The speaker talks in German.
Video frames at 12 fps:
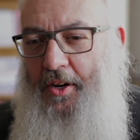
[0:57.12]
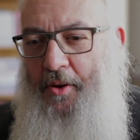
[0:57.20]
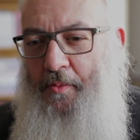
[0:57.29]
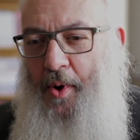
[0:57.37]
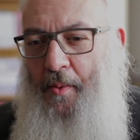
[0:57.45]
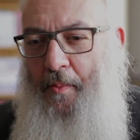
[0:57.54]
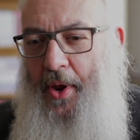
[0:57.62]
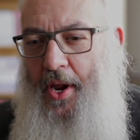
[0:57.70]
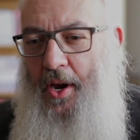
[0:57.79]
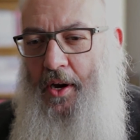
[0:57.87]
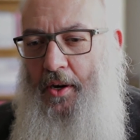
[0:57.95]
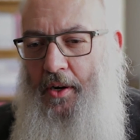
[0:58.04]
immer
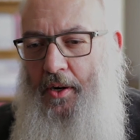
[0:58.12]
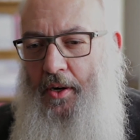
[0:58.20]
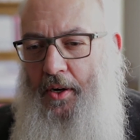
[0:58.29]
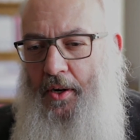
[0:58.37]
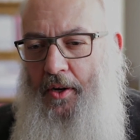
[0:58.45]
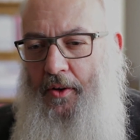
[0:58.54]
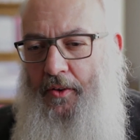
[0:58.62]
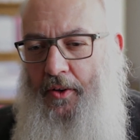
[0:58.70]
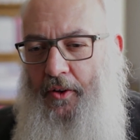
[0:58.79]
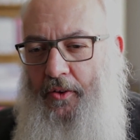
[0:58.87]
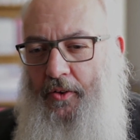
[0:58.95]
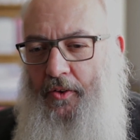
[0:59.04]
mehr, ist
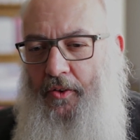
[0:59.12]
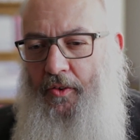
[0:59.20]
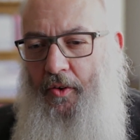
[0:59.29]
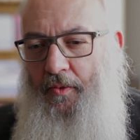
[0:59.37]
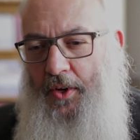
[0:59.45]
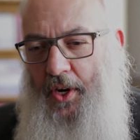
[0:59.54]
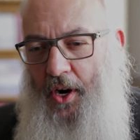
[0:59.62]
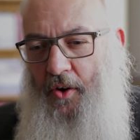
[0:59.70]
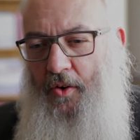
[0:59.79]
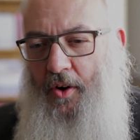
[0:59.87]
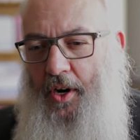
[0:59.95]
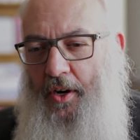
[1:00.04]
das für mich
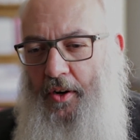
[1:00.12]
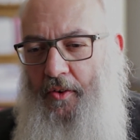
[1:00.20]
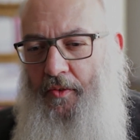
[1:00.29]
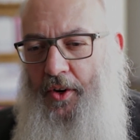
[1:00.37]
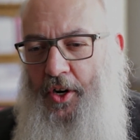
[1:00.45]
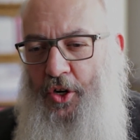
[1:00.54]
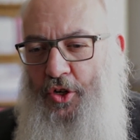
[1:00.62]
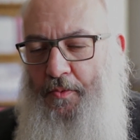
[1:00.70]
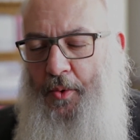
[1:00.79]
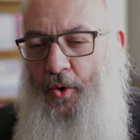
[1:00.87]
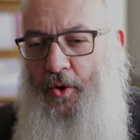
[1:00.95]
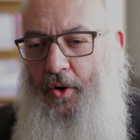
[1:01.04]
auch ein
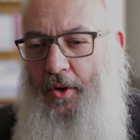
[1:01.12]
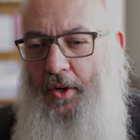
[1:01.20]
Widerspruch